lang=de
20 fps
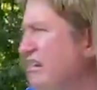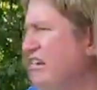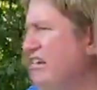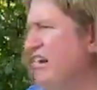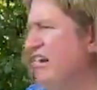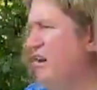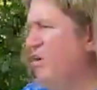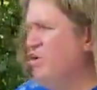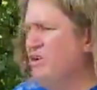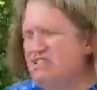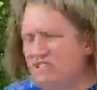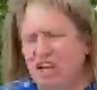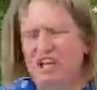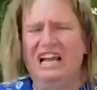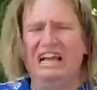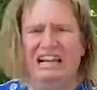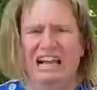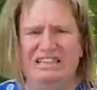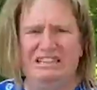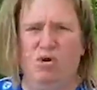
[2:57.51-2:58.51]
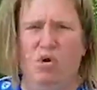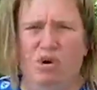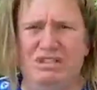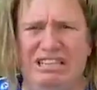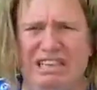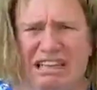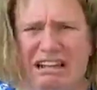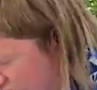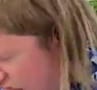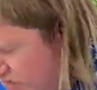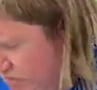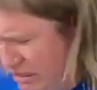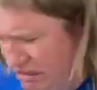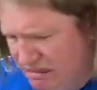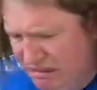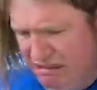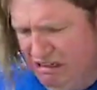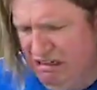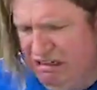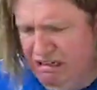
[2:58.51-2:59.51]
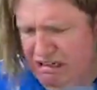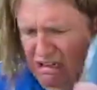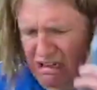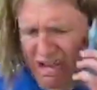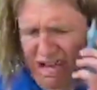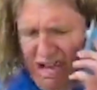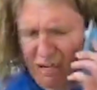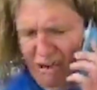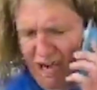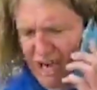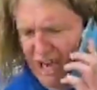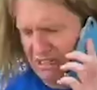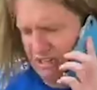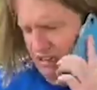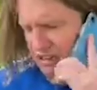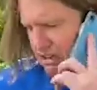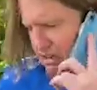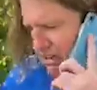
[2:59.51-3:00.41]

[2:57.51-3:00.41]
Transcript: ne, und es soll ja gleich losgehen. Hermann. Hermann,